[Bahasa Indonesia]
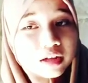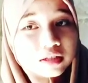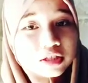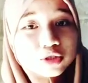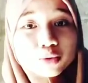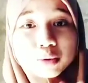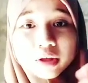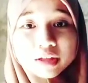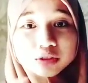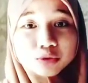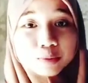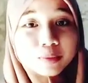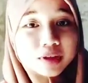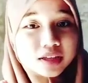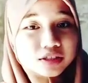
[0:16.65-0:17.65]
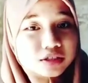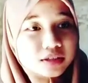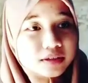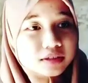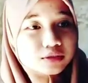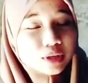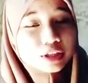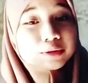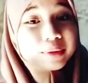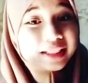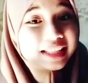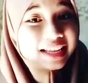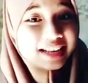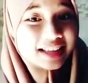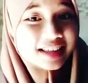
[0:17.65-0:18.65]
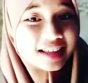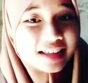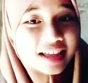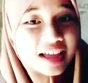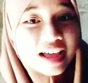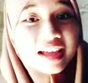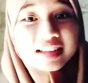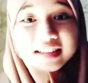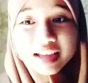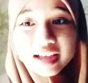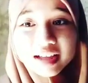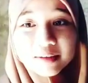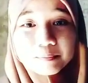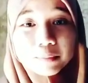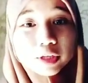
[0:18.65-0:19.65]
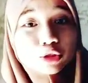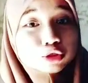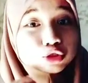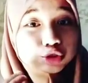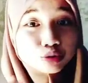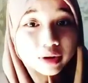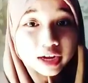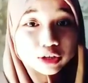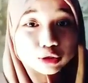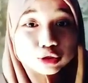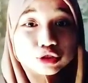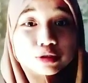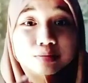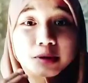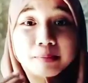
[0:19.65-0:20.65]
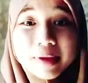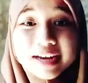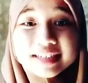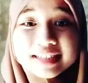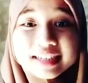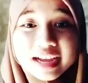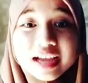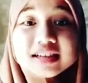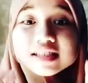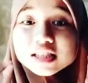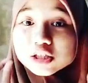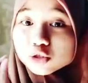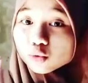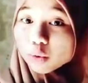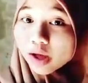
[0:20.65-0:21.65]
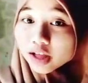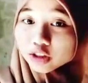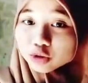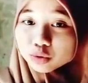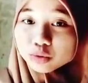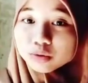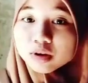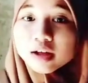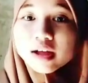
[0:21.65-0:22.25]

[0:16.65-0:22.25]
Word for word: sesuatu suatu materi yang bertujuan untuk membandingkan sesuatu